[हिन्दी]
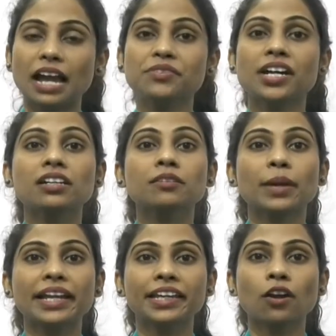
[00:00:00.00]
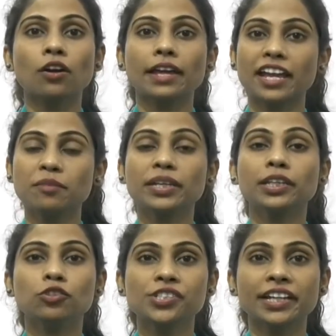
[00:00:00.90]
लाइव झारखंड ब्रेकिंग और
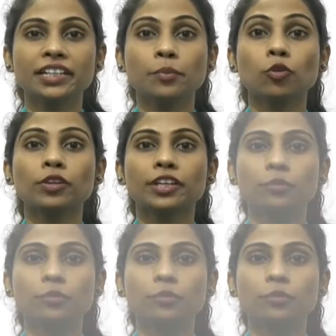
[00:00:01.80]
एनबी न्यूज के लिए ब्यूरो की